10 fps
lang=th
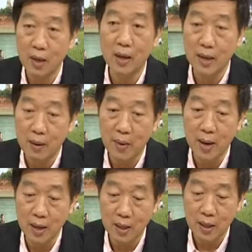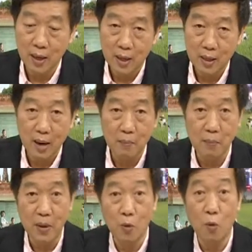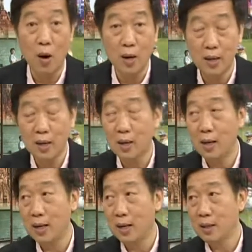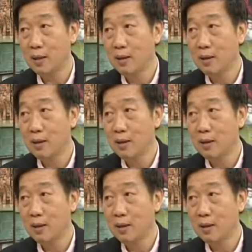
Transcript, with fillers: ก็เลยทำให้ท่านเป็นห่วงท่านก็เลย